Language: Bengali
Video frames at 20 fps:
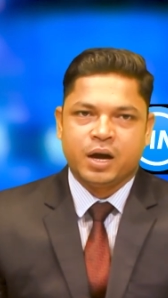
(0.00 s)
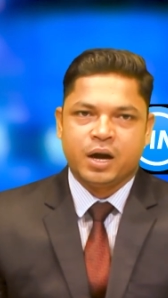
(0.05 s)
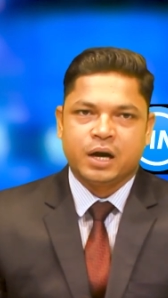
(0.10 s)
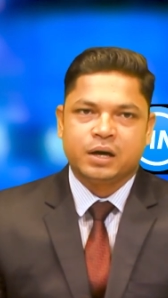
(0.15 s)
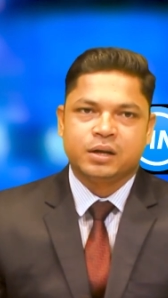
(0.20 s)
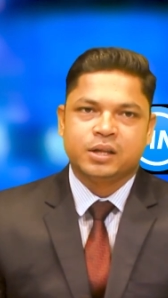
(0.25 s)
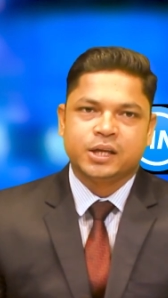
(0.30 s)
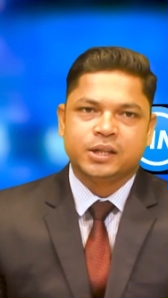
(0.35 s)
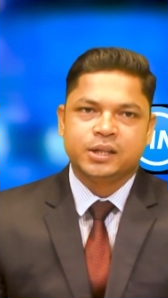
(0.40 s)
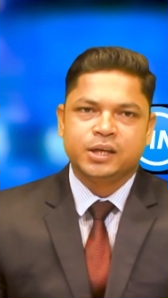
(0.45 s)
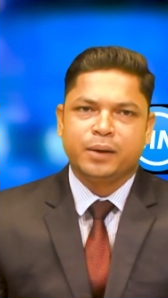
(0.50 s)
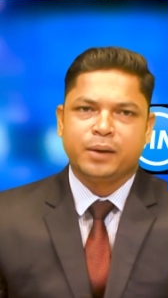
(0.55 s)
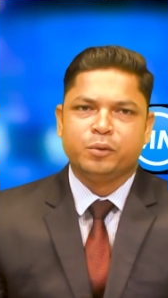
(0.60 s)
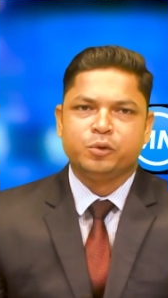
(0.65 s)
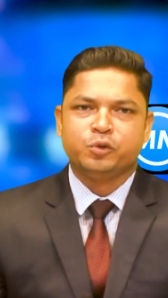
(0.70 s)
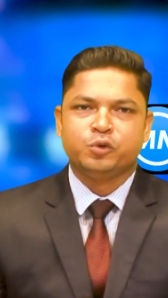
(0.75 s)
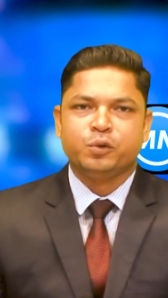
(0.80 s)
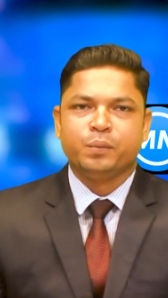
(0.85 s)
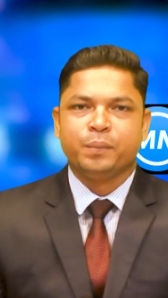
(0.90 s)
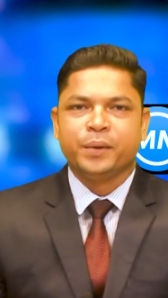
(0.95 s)
আর তাতে
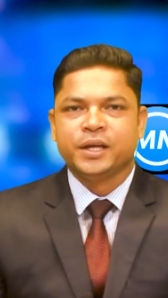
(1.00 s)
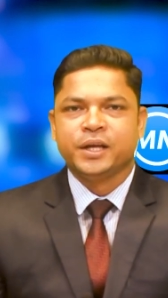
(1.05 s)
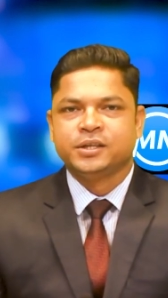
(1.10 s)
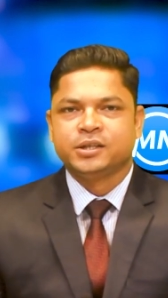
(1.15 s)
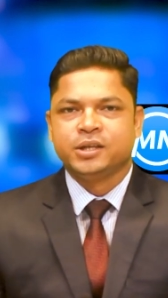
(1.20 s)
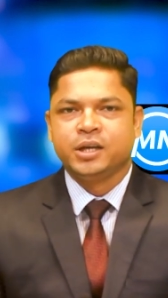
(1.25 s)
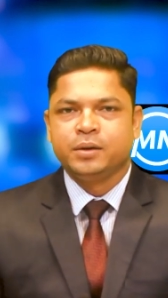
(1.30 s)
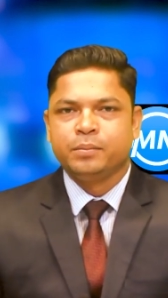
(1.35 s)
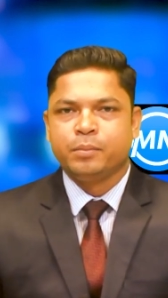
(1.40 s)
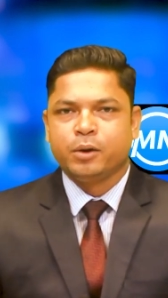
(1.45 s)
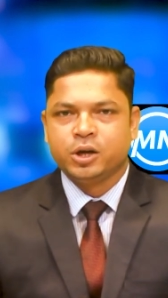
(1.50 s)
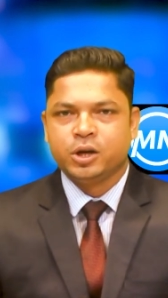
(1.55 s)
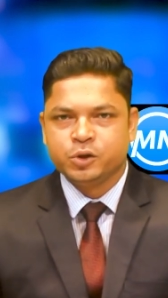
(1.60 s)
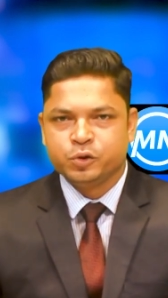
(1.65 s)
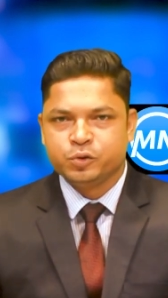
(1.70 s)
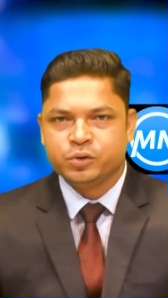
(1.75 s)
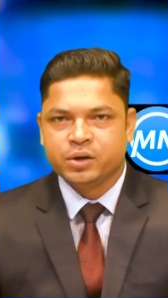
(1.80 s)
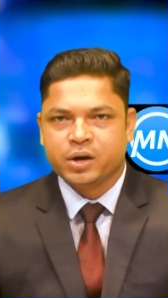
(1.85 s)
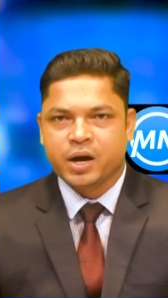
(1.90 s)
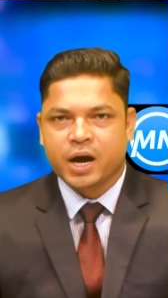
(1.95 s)
আমন্ত্রণ পেয়েছিলেন
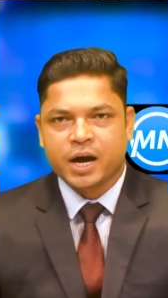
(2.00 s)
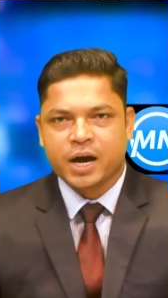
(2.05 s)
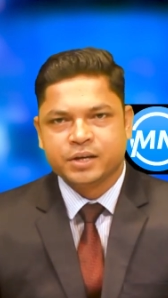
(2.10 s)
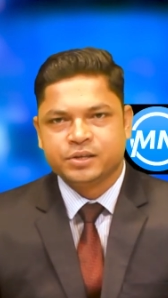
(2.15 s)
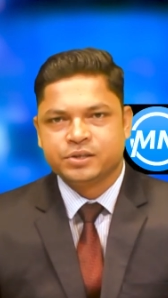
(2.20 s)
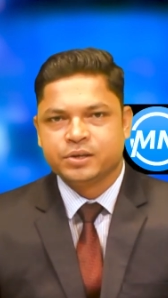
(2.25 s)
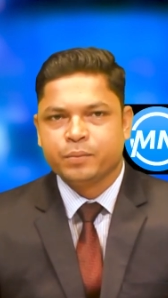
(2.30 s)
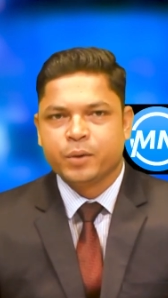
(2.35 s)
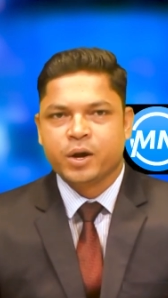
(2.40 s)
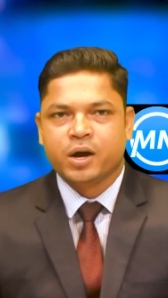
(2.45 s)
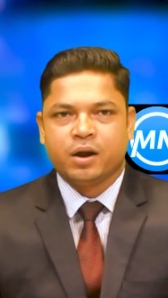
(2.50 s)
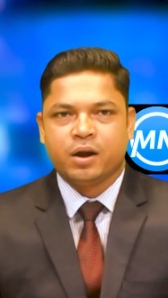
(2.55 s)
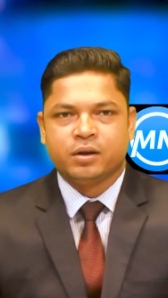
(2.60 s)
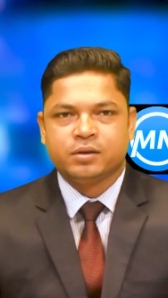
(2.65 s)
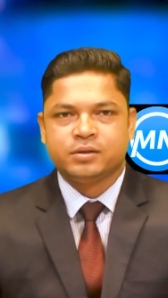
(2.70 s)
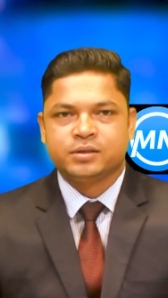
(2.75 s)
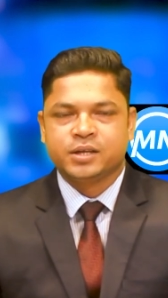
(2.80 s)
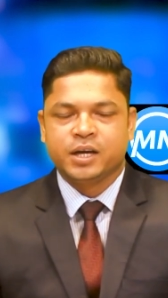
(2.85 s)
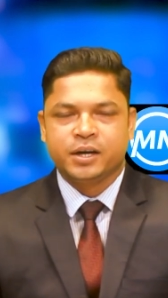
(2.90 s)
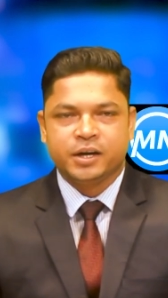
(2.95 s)
বলিউডের আইটেম গার্ল
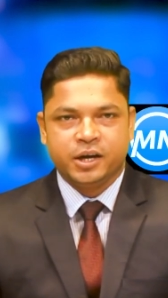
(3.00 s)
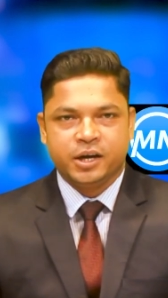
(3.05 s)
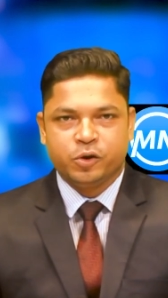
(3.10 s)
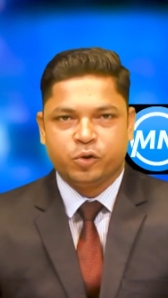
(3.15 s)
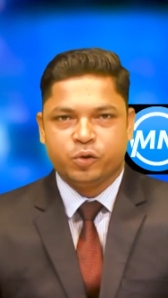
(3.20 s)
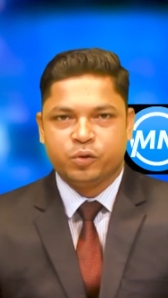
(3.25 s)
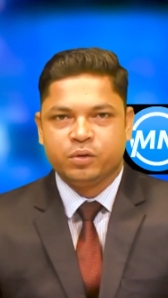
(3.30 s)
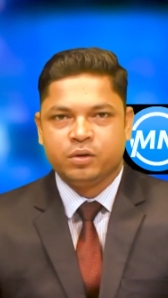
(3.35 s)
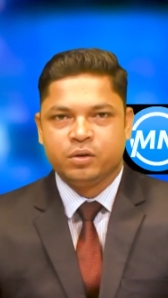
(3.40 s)
সানি লিও